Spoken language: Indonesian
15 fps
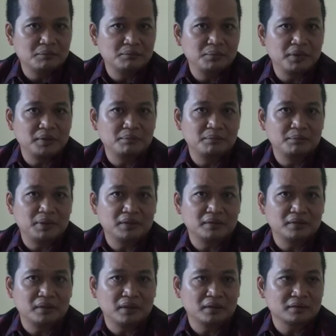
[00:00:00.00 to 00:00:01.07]
hampir 4
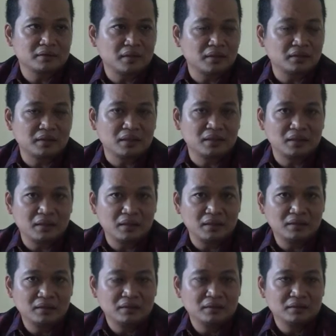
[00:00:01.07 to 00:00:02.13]
hektar
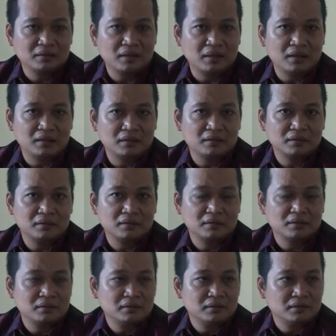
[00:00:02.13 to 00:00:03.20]
tanah yang
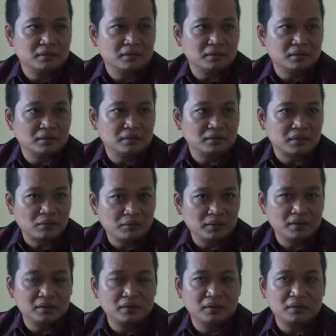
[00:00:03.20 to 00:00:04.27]
uh,
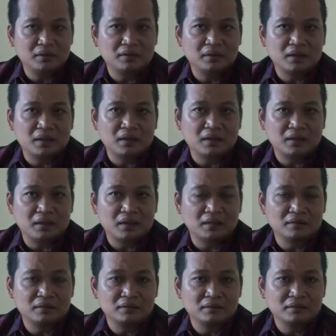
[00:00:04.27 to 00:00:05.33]
tahun ini kita
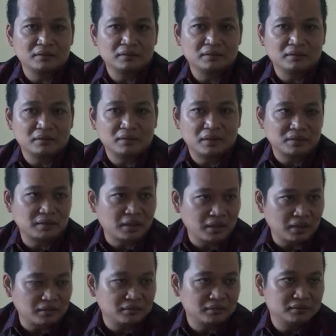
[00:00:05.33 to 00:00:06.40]
akan
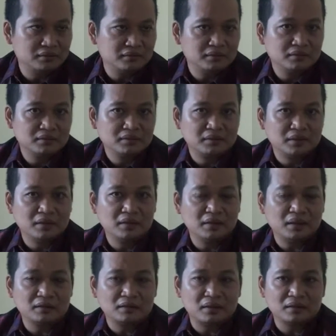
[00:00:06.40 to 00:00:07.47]
kerjakan
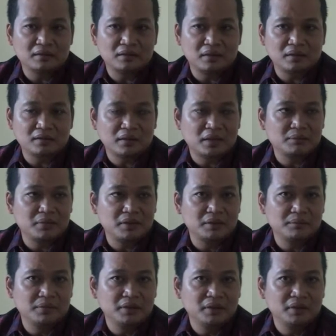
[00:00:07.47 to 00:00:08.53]
sehingga truk-truk yang
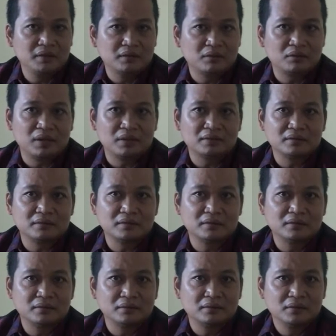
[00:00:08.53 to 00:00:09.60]
melebihi tonase
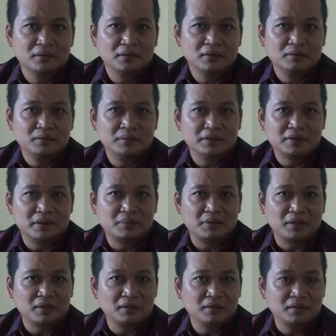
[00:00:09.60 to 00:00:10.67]
itu bisa
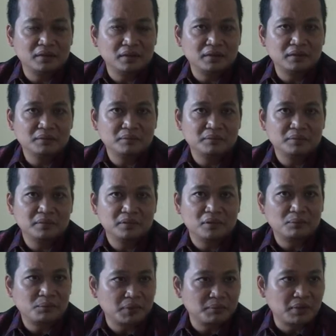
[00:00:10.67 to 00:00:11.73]
berhenti
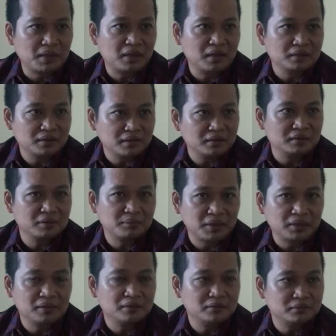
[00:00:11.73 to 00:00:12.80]
ngoper barangnya di
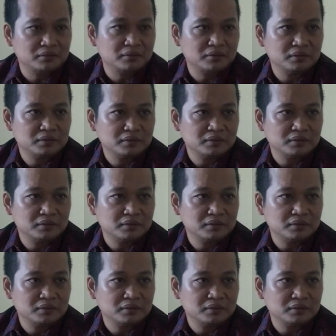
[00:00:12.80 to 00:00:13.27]
tempat itu.